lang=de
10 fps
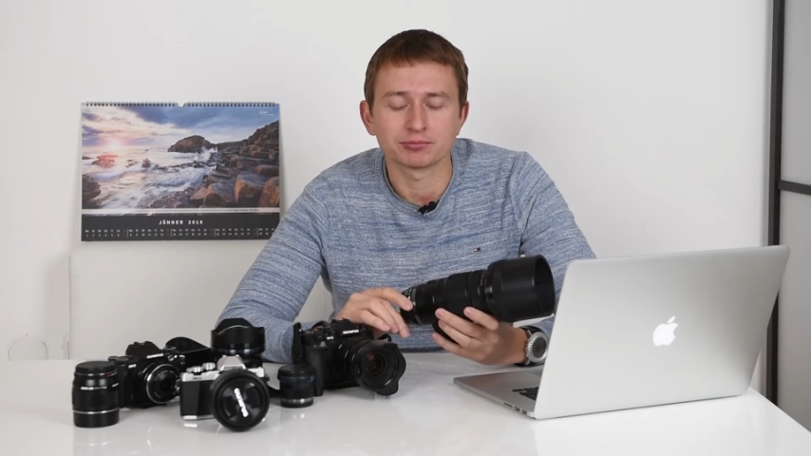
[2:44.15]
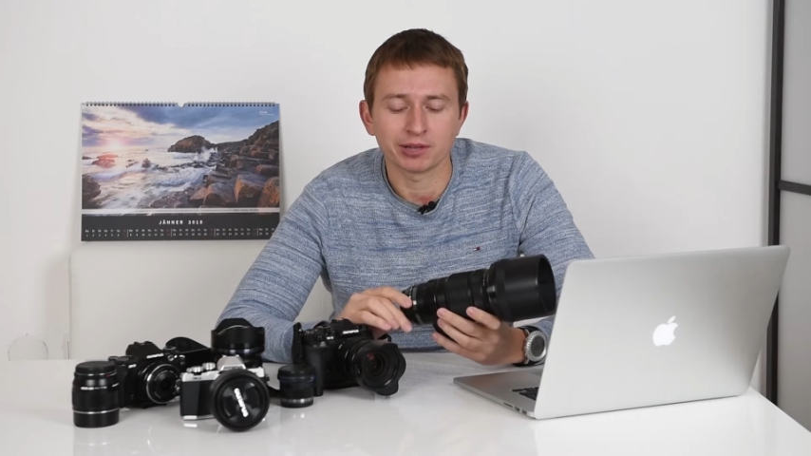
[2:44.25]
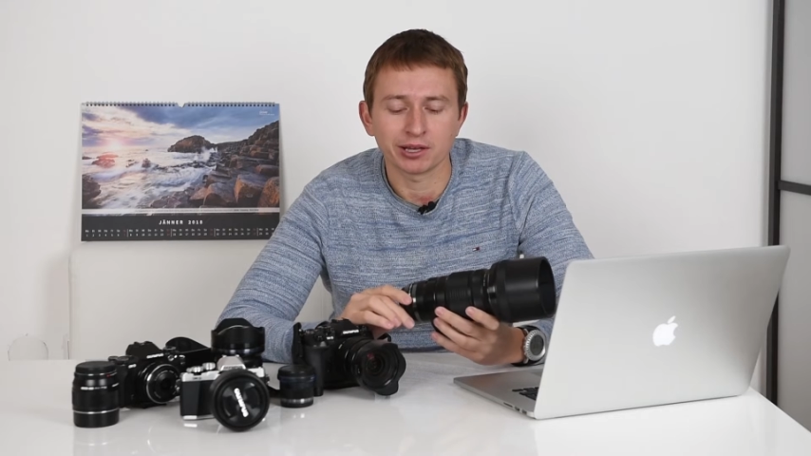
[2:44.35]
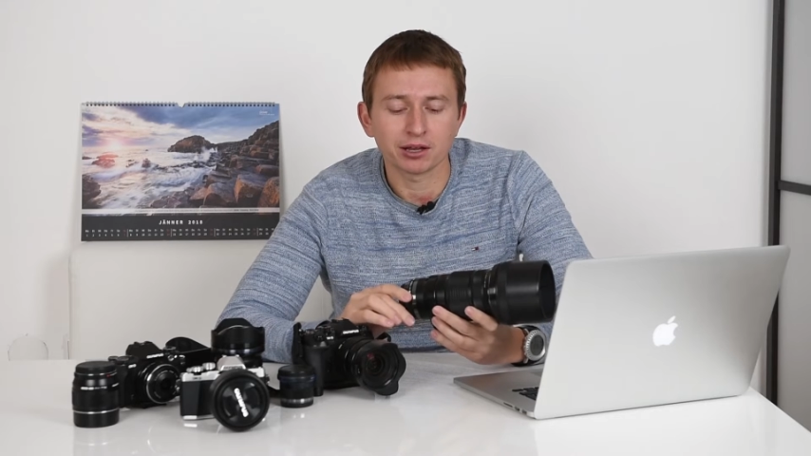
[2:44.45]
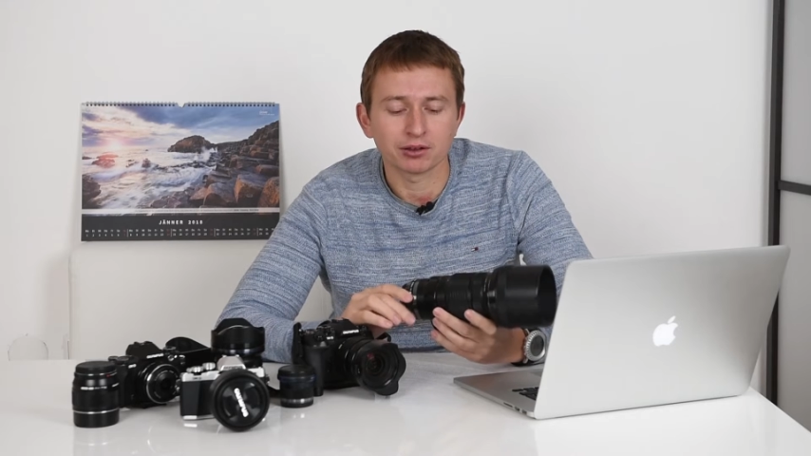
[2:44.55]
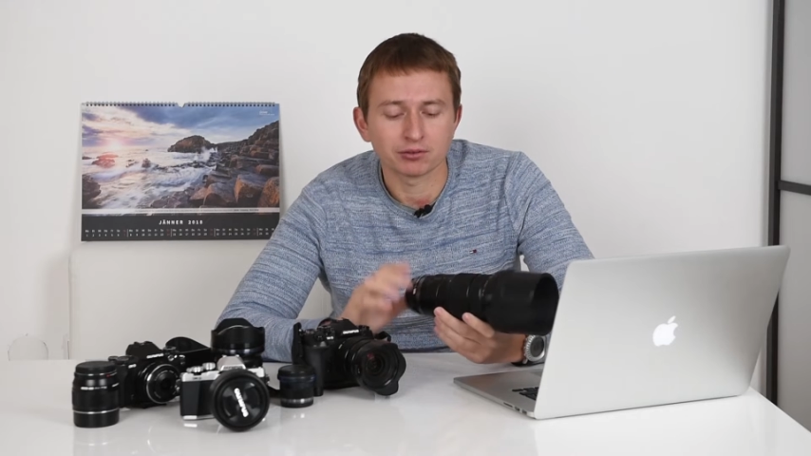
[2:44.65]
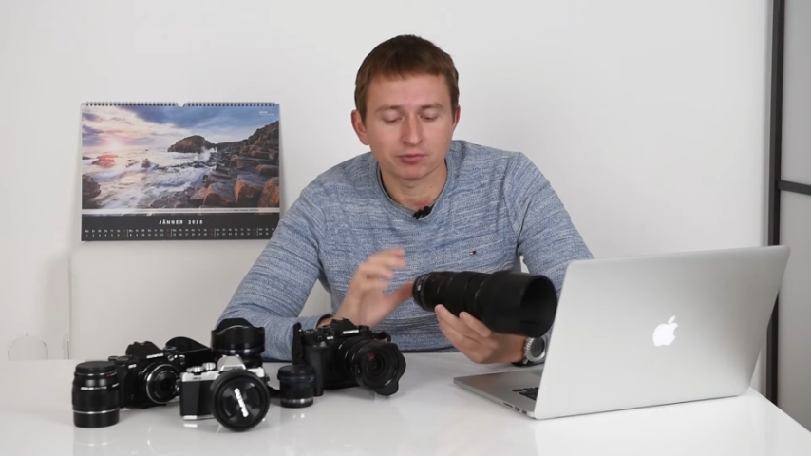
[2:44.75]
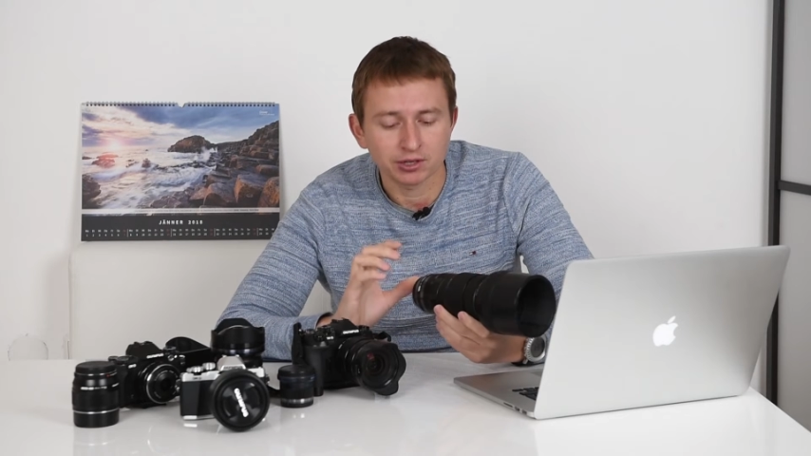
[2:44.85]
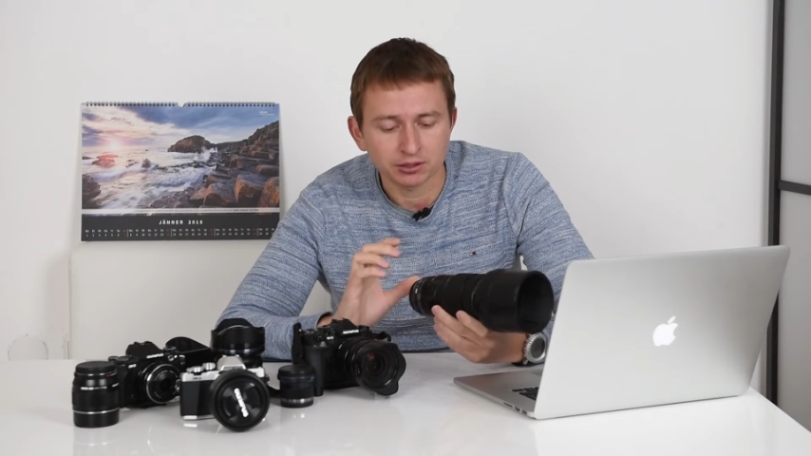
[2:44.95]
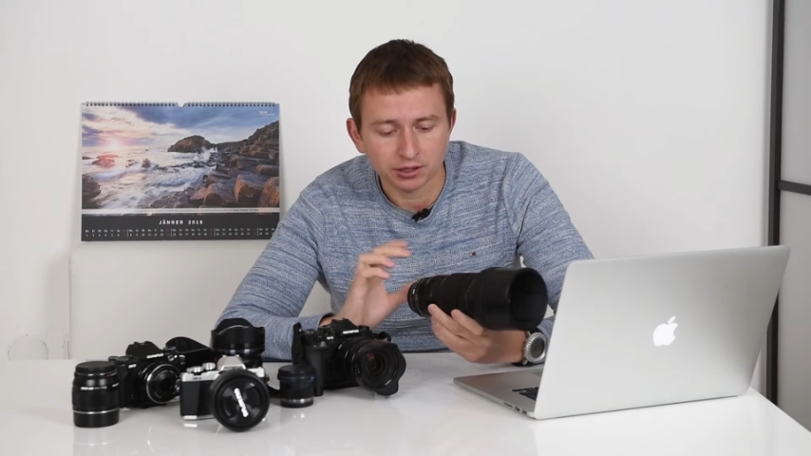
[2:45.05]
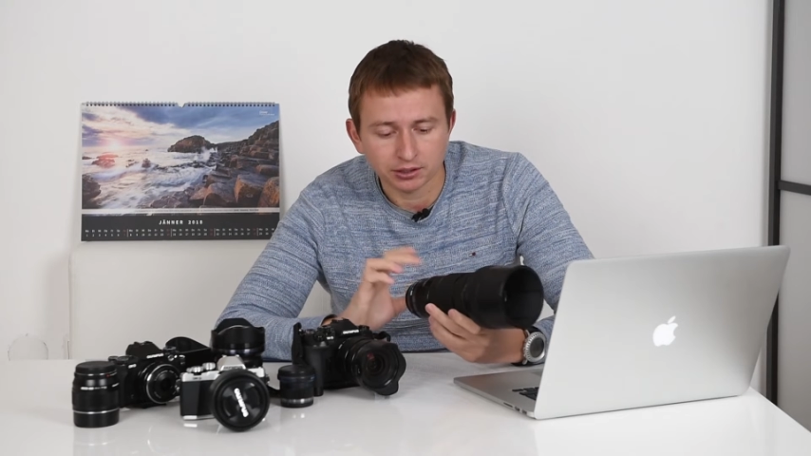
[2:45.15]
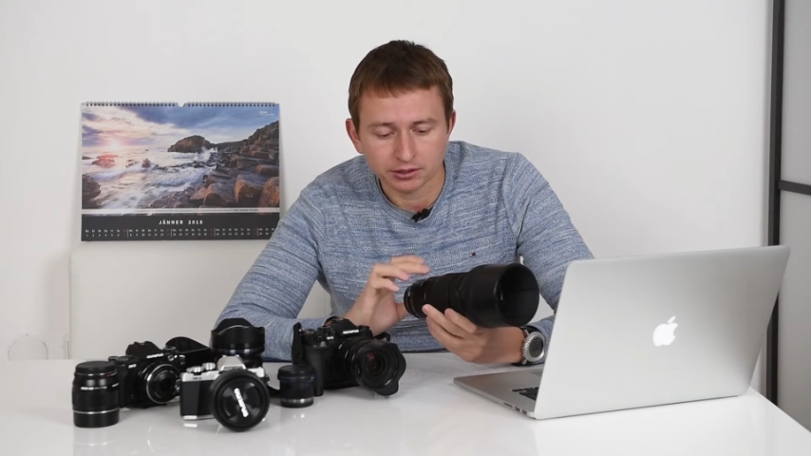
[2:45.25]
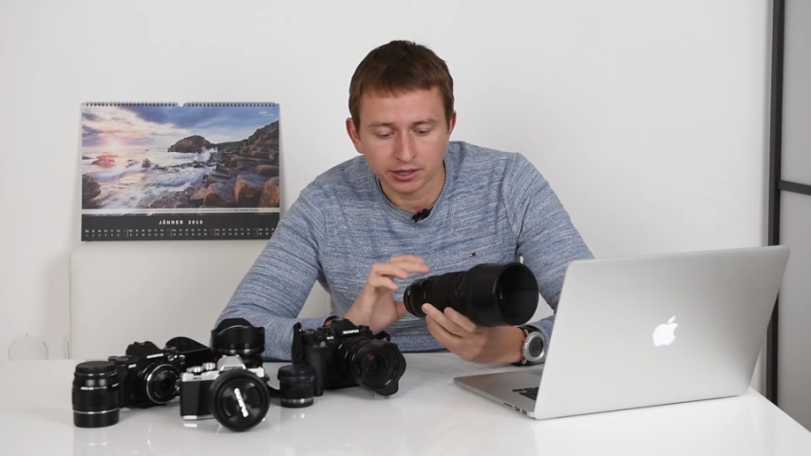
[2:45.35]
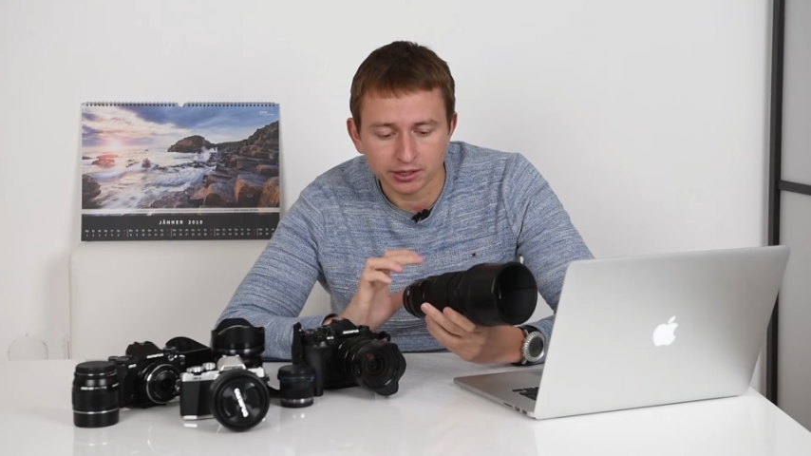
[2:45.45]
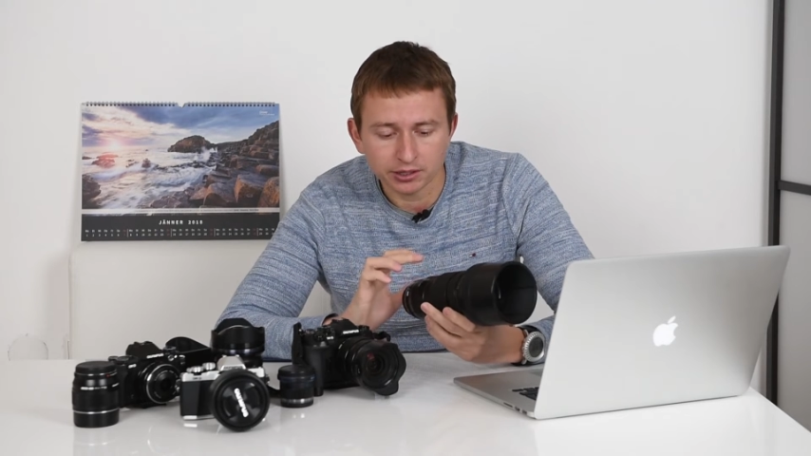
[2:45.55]
Naja, wenn ich
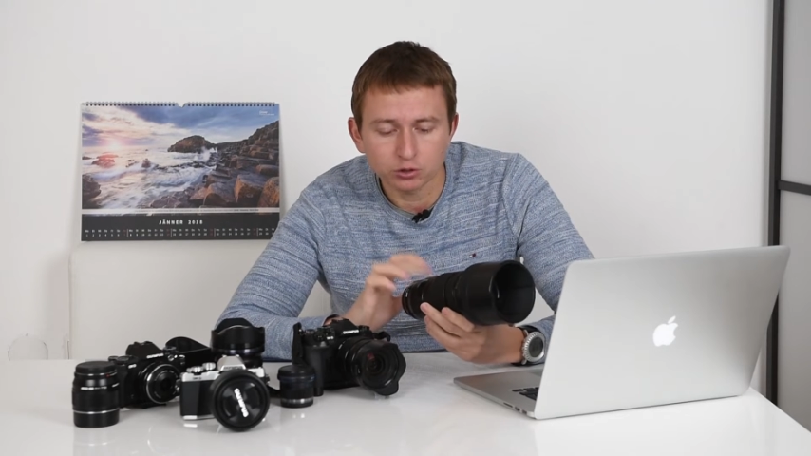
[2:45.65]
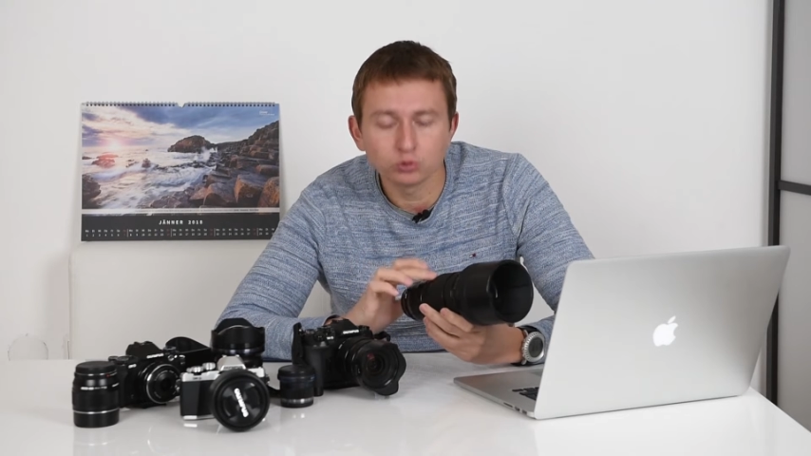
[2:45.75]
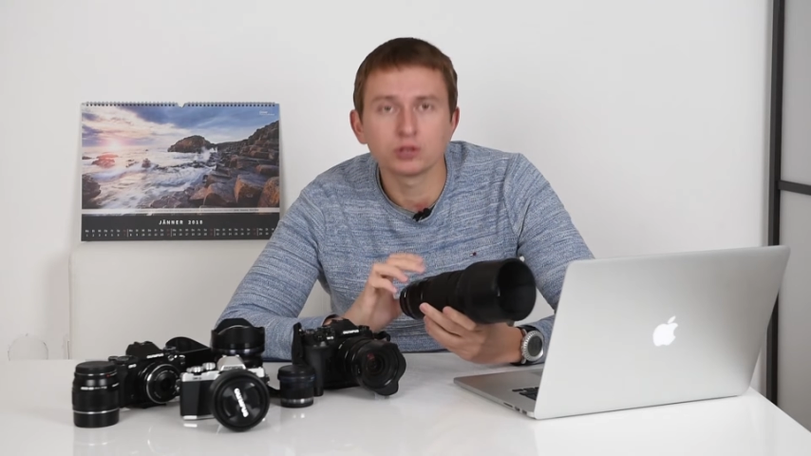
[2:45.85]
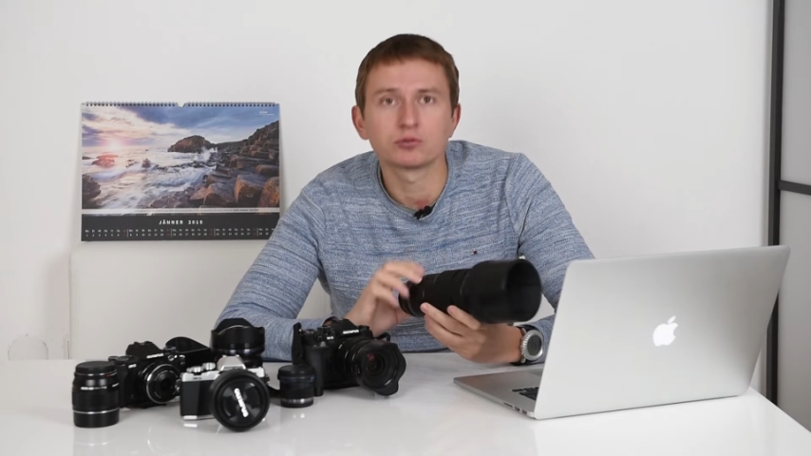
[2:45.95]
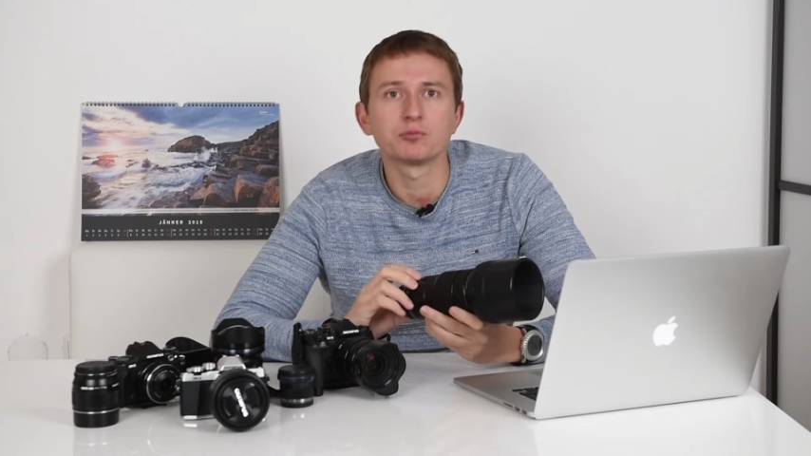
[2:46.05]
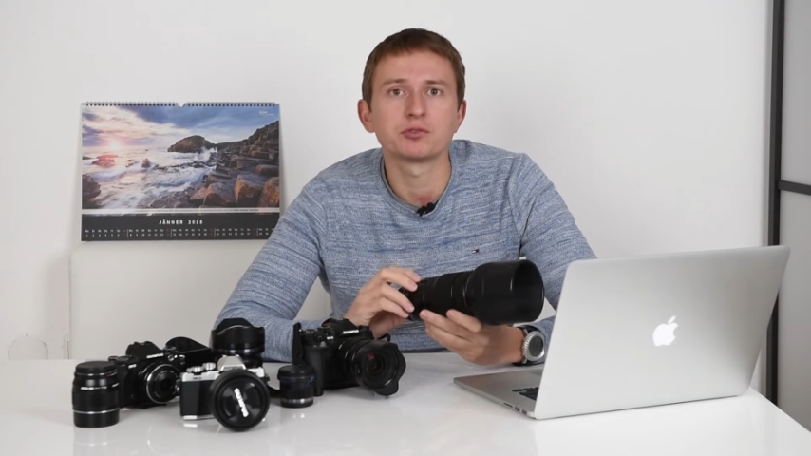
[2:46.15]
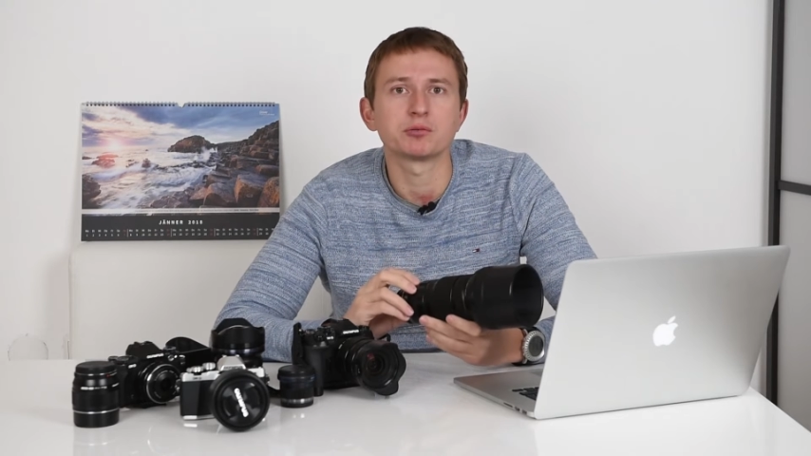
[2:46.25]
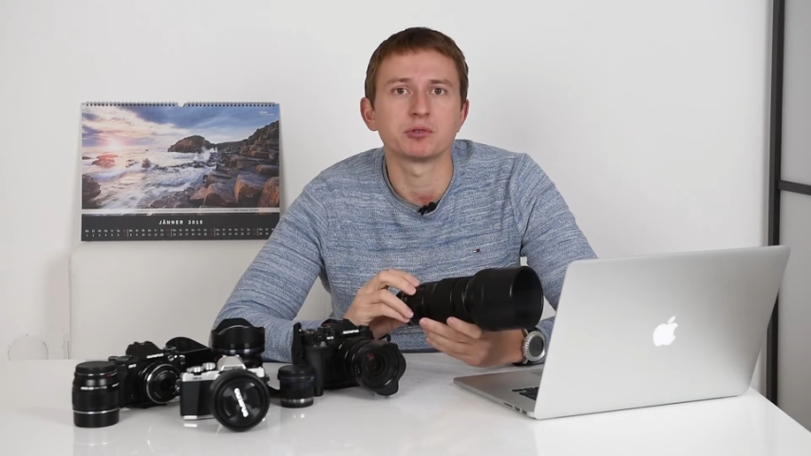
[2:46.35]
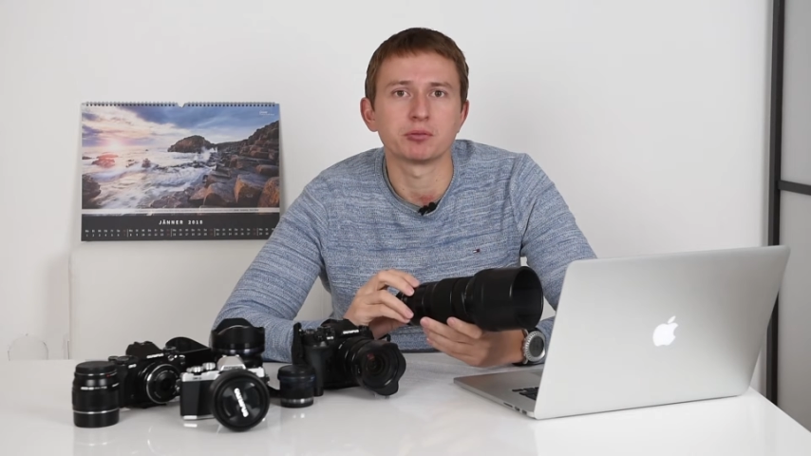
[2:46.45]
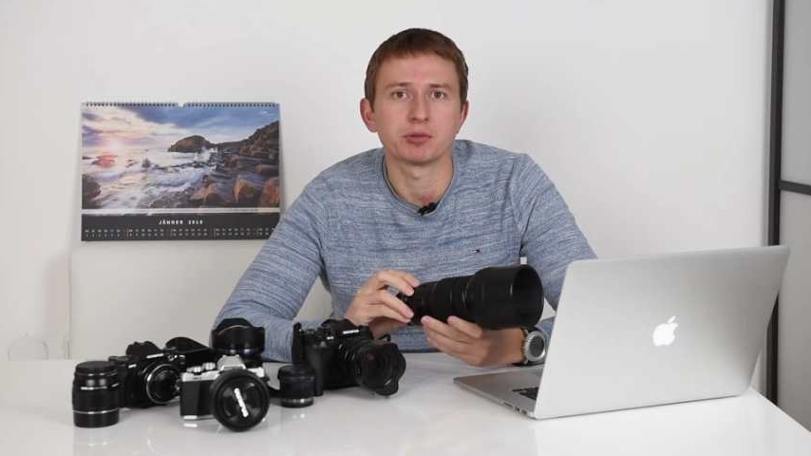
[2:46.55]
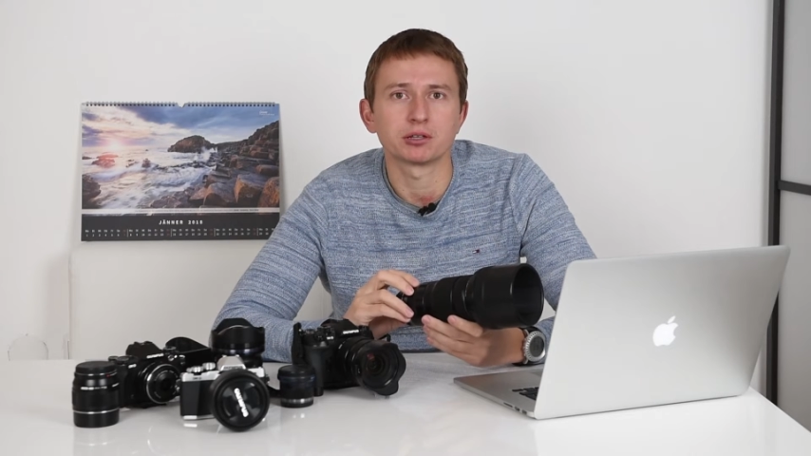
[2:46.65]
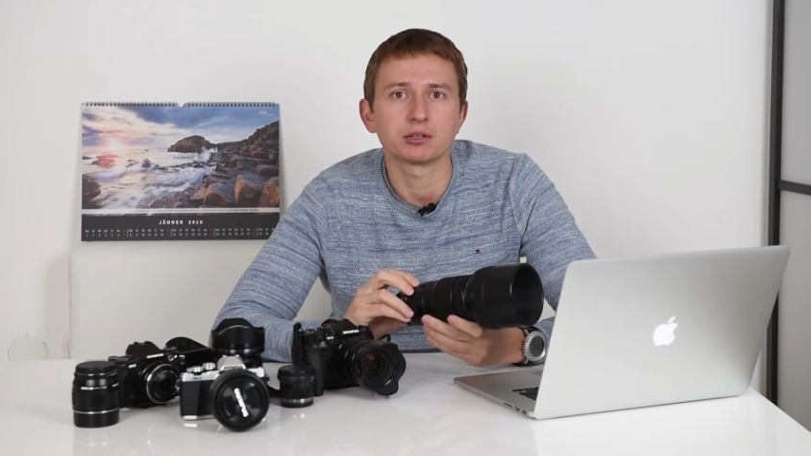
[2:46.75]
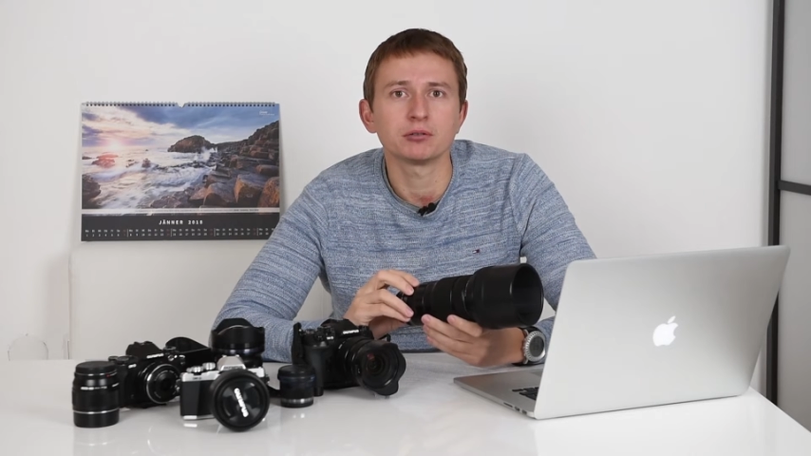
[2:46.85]
dann denke, 150 mm